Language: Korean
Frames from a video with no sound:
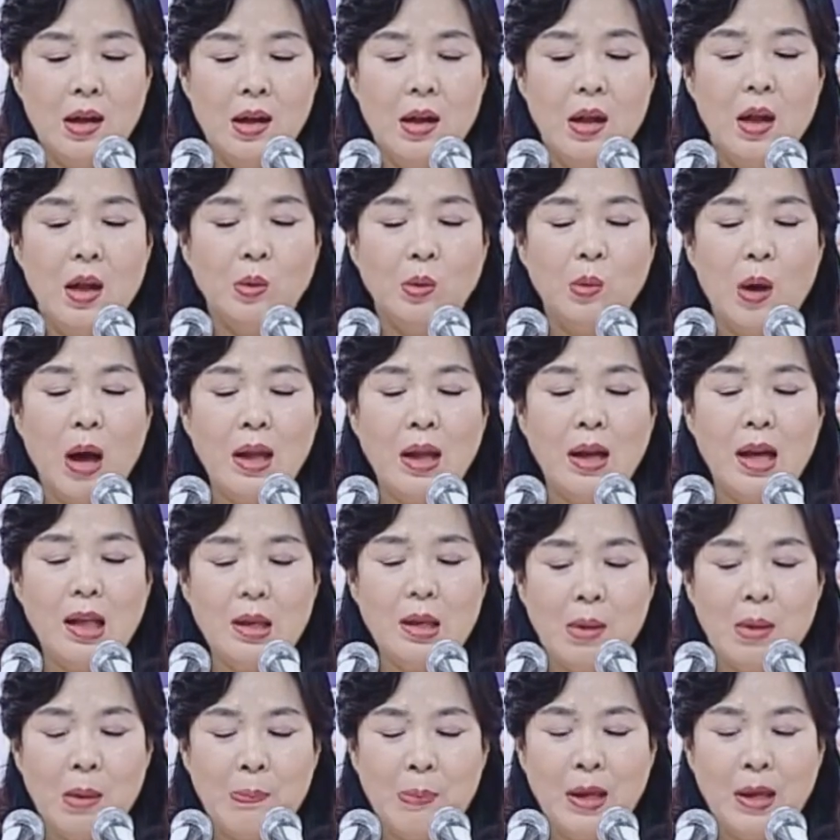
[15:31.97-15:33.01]
또 하나님
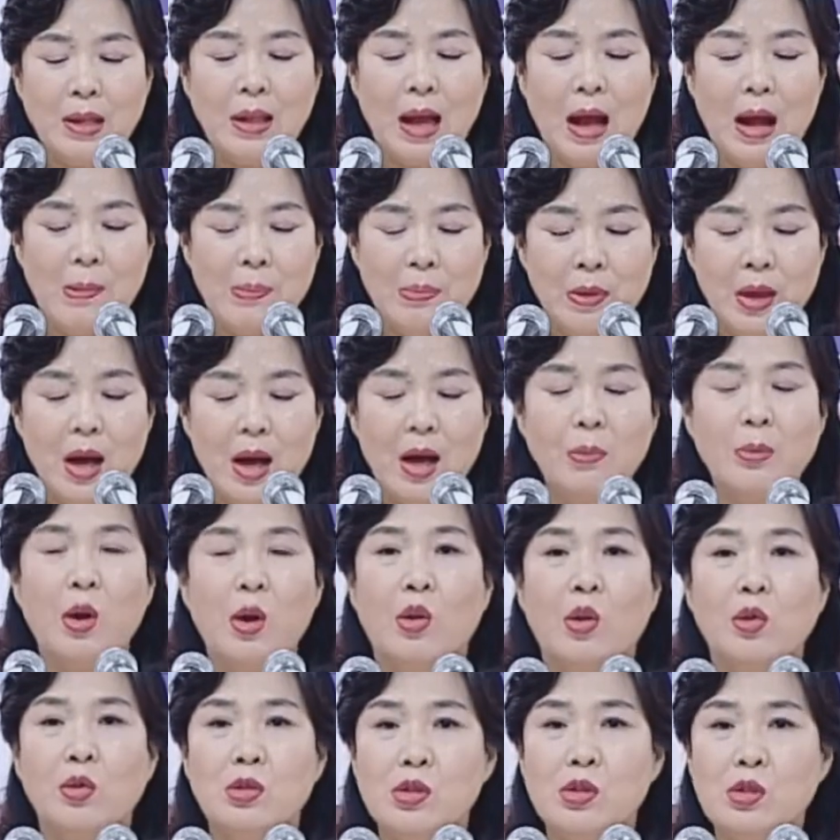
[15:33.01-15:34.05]
앞에 담대함을
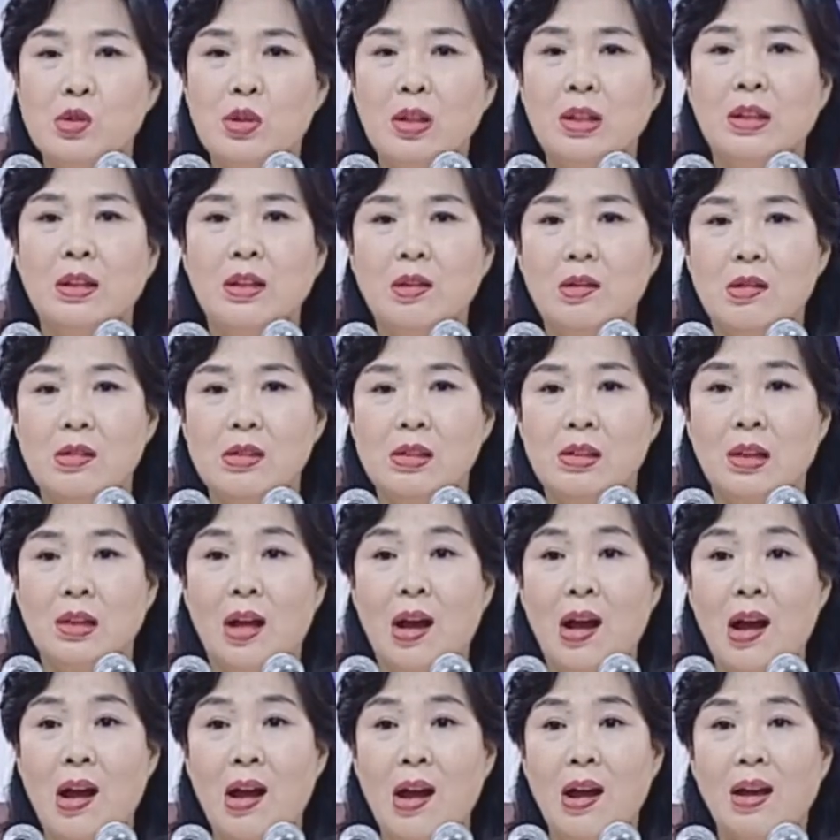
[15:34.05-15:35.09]
얻을 수 있는
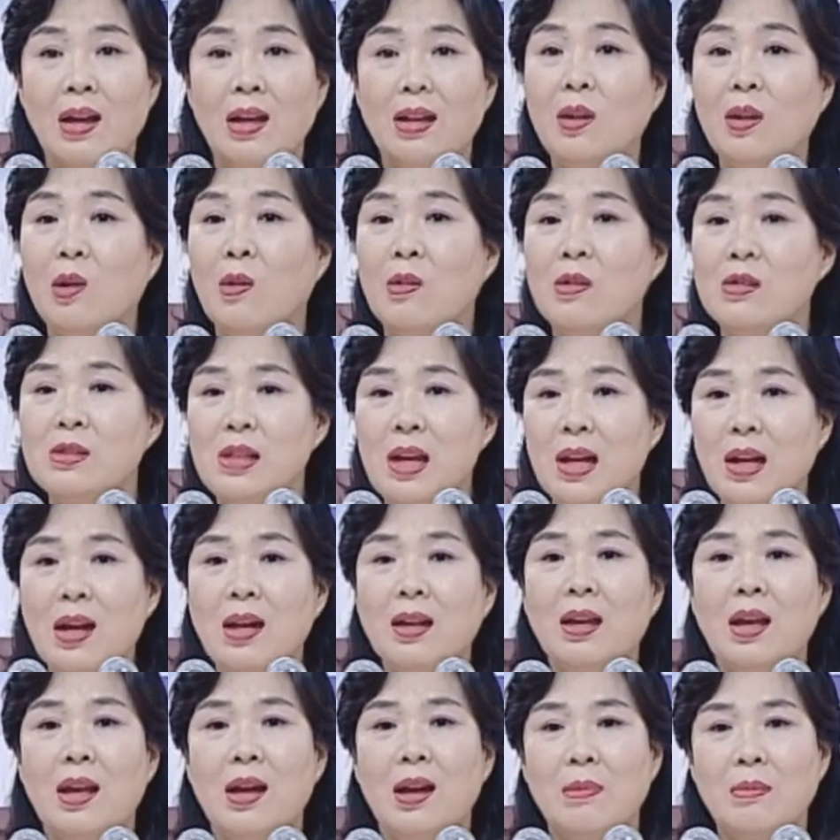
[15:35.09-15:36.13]
것인가? 이런 걸
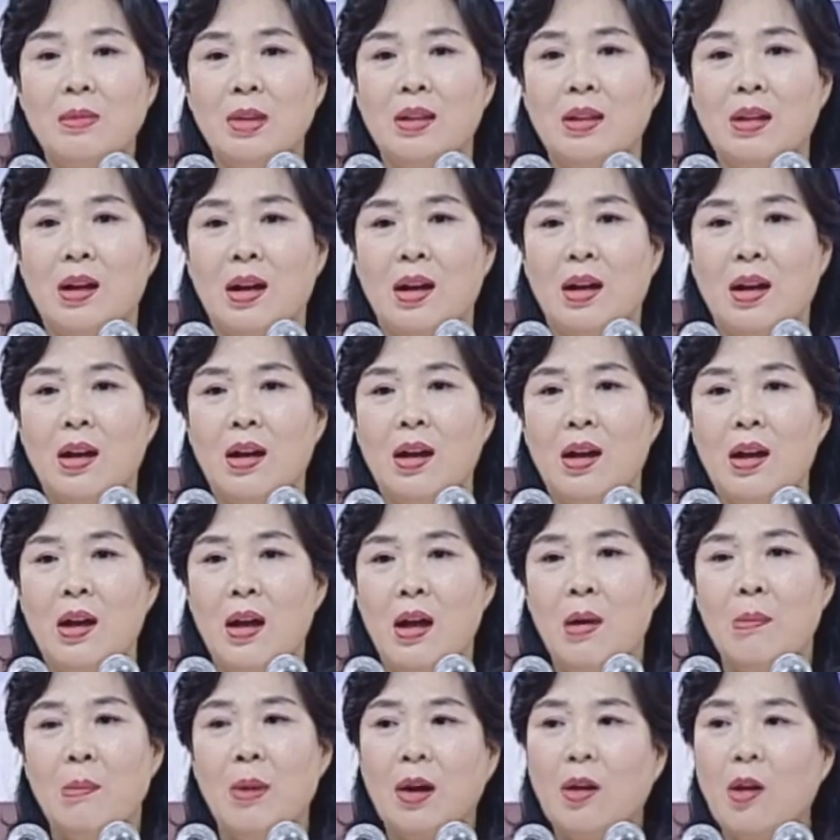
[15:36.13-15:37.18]
생각해야 합니다.
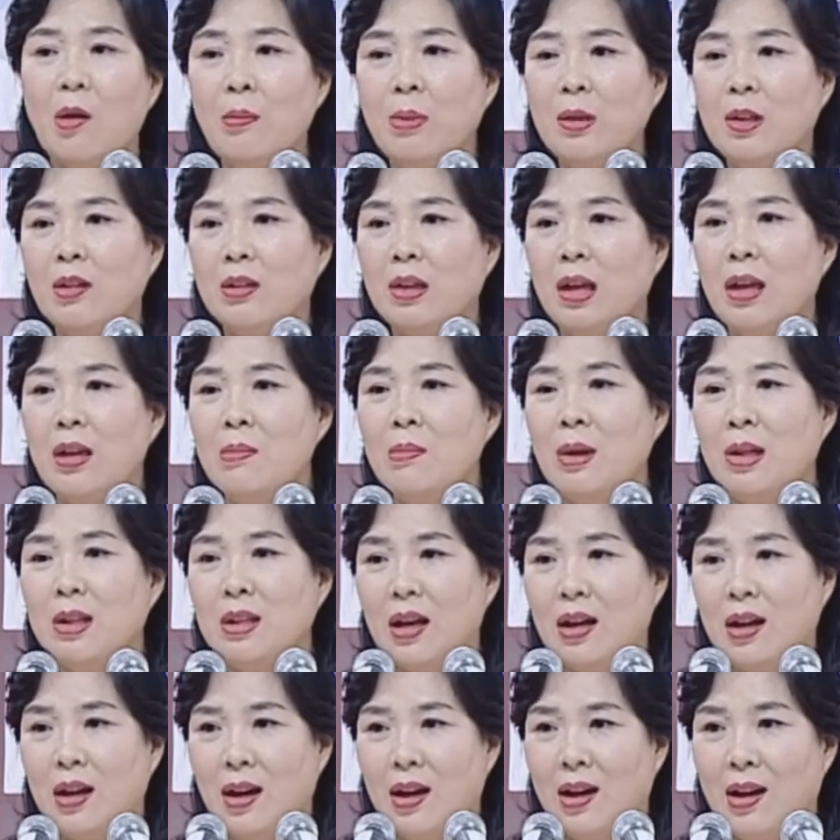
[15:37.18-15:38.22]
막 컴퓨터 게임
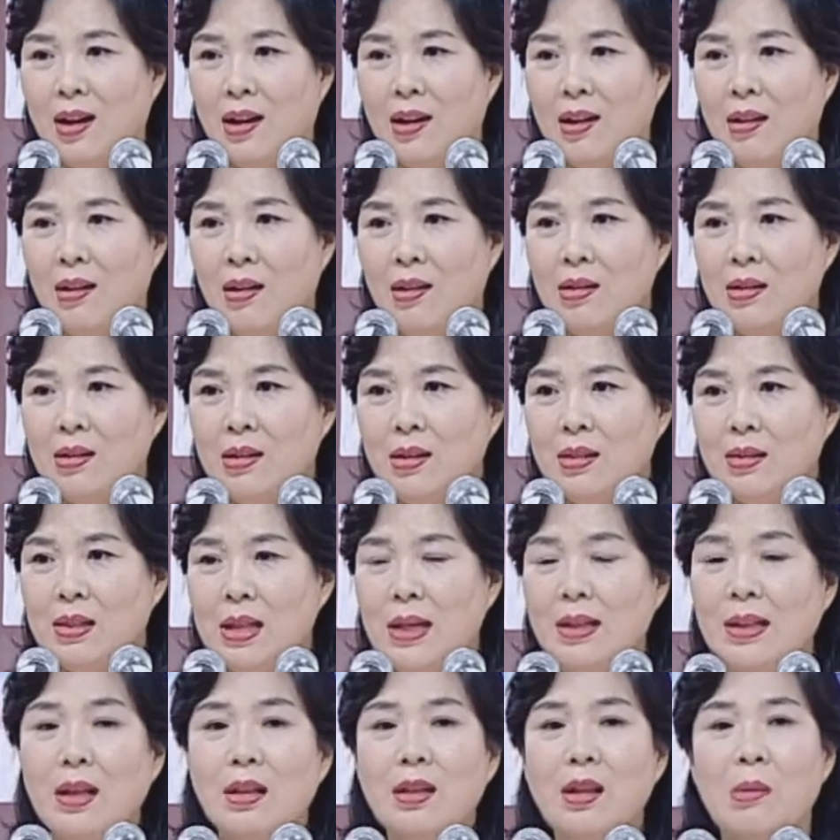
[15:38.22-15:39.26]
하다가
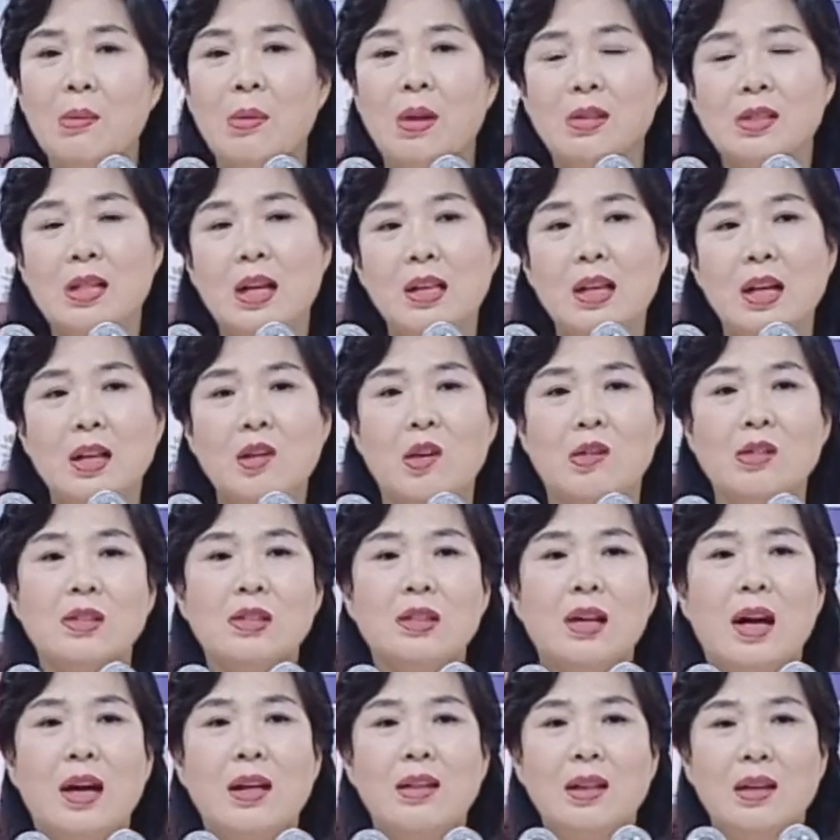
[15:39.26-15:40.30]
찬양, 찬양 연습
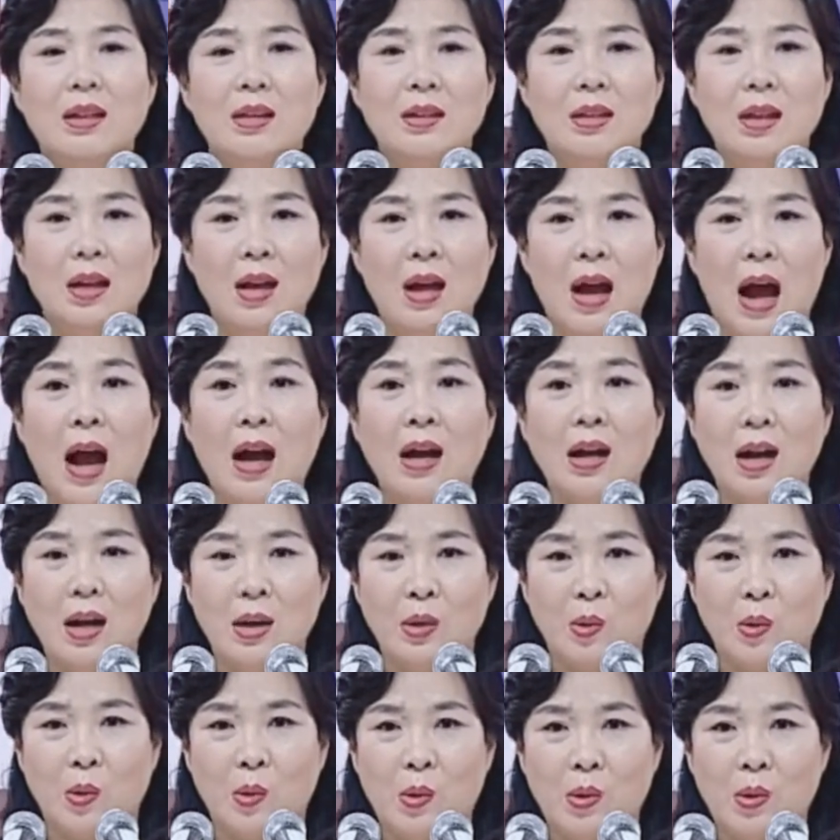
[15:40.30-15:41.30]
가야 되는데 안 가고